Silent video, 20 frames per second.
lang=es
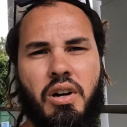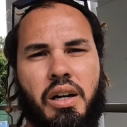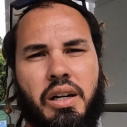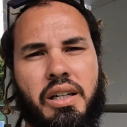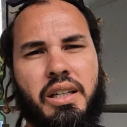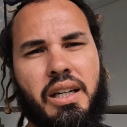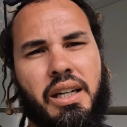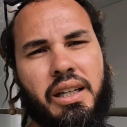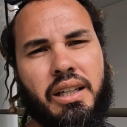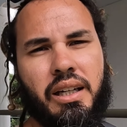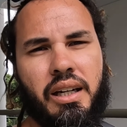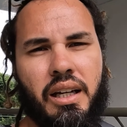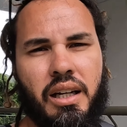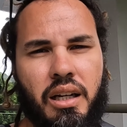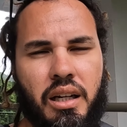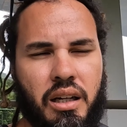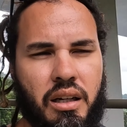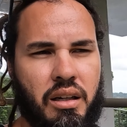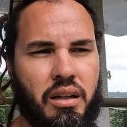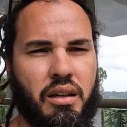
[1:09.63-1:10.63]
aquí en
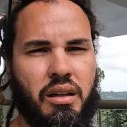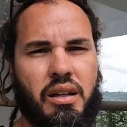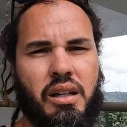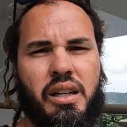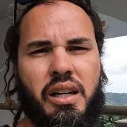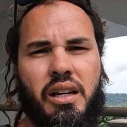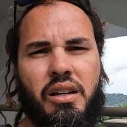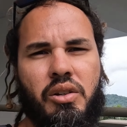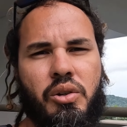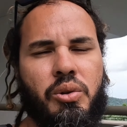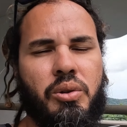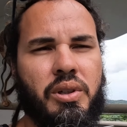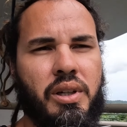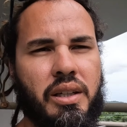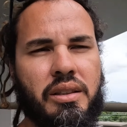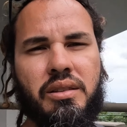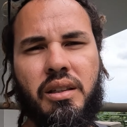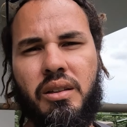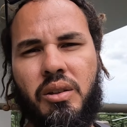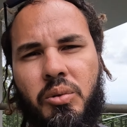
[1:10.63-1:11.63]
el, en el
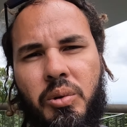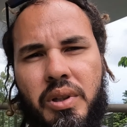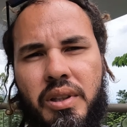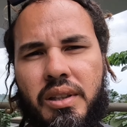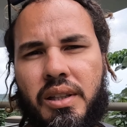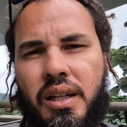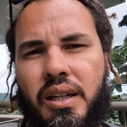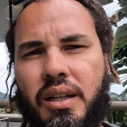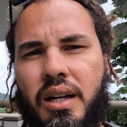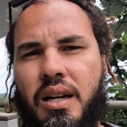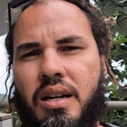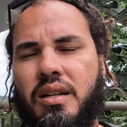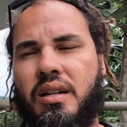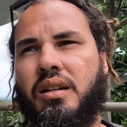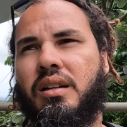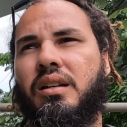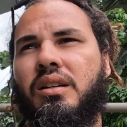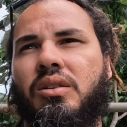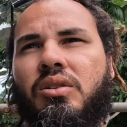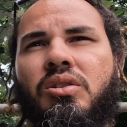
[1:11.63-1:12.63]
yunque se encuentran
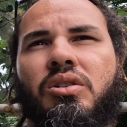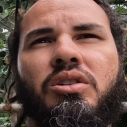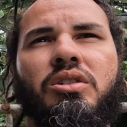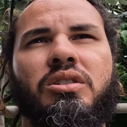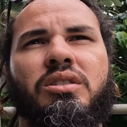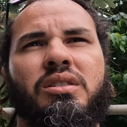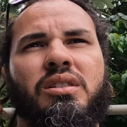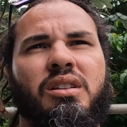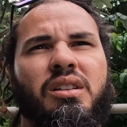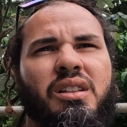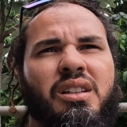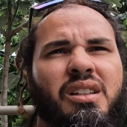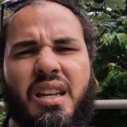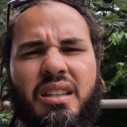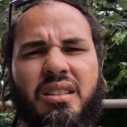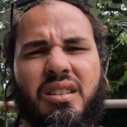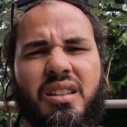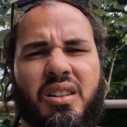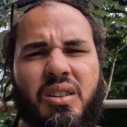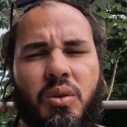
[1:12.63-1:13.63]
alrededor de
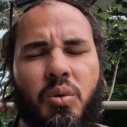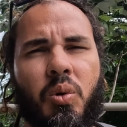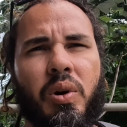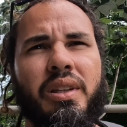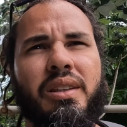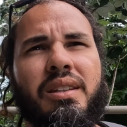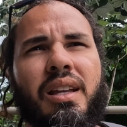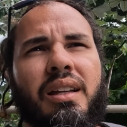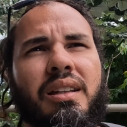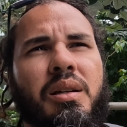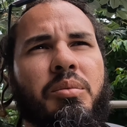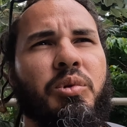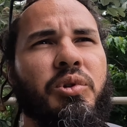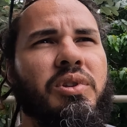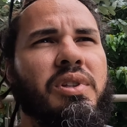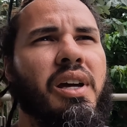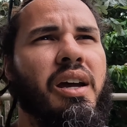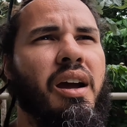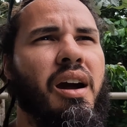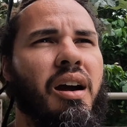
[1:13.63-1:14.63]
50
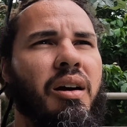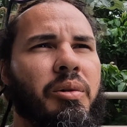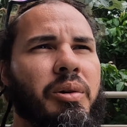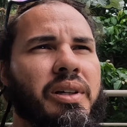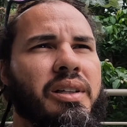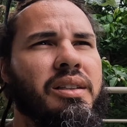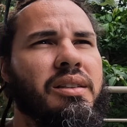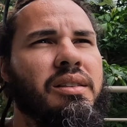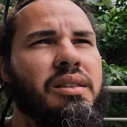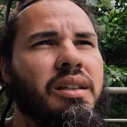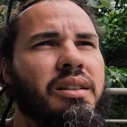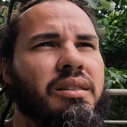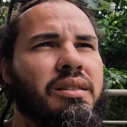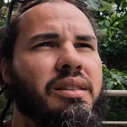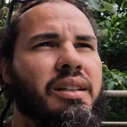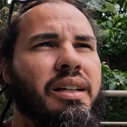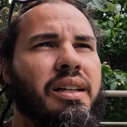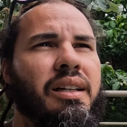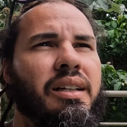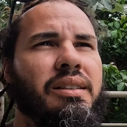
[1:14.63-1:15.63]
tipos de aves.
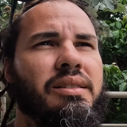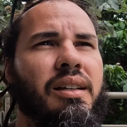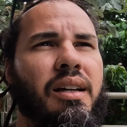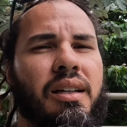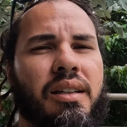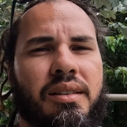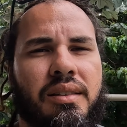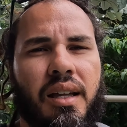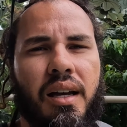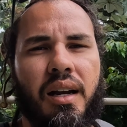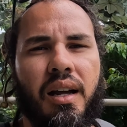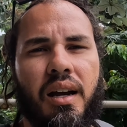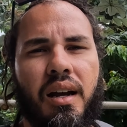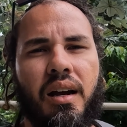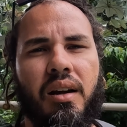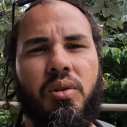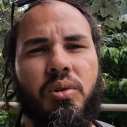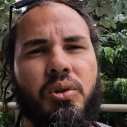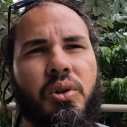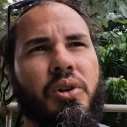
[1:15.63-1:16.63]
Entre esas está
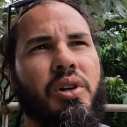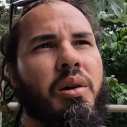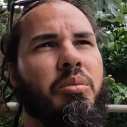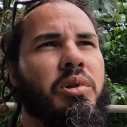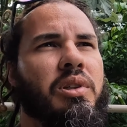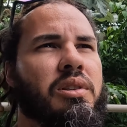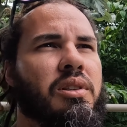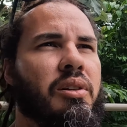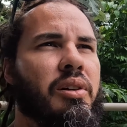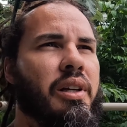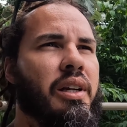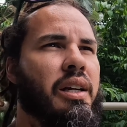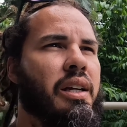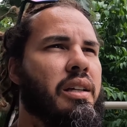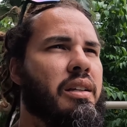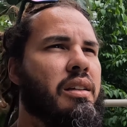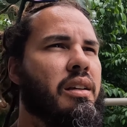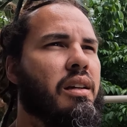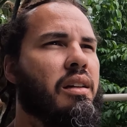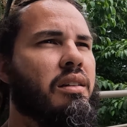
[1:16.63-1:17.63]
la cotorra
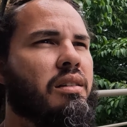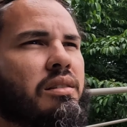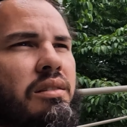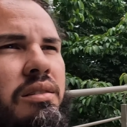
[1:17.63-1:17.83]
puertorriqueña,